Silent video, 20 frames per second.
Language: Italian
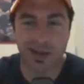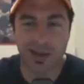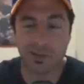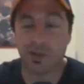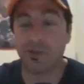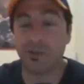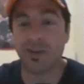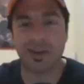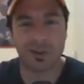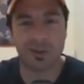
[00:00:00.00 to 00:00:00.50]
Quindi
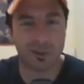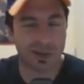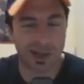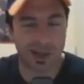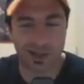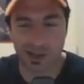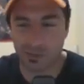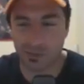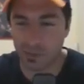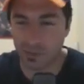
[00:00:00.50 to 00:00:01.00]
preferisco
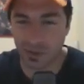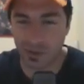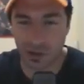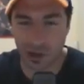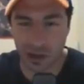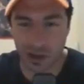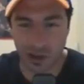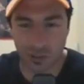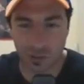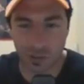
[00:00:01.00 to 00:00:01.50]
usare sempre
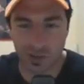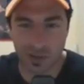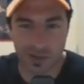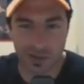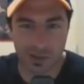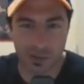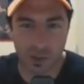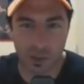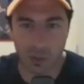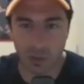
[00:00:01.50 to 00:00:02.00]
Vegeta in
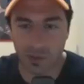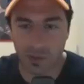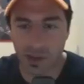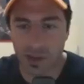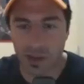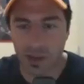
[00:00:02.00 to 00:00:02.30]
qualsiasi modo.